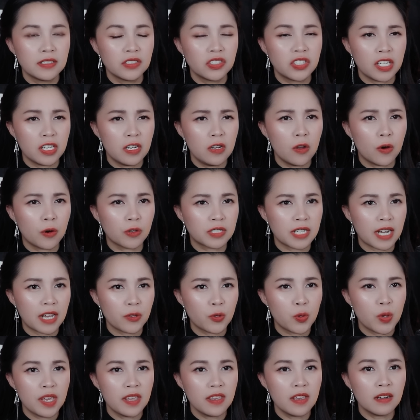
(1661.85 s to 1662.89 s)
Chỉ lộ ra
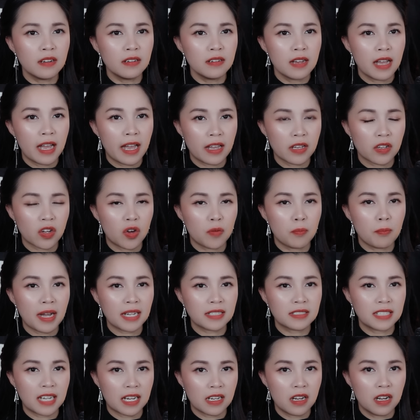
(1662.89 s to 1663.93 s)
duy nhất hai con mắt
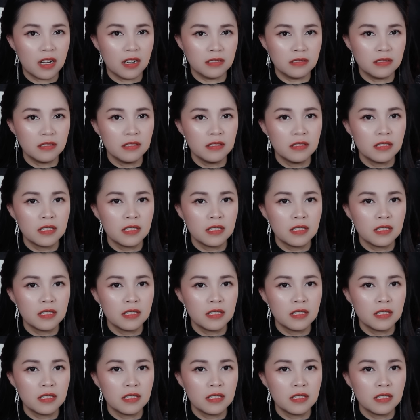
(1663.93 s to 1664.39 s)
trắng ẩn.